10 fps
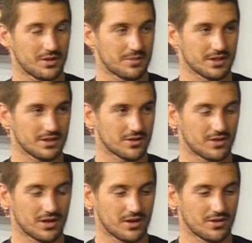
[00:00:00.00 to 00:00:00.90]
apreciar los
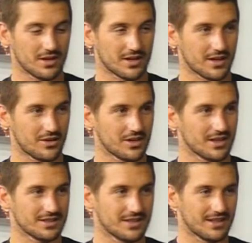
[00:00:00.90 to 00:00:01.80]
lagos alrededor,
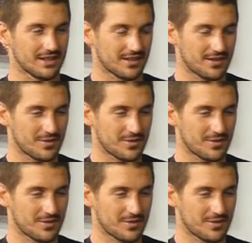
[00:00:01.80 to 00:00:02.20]
así que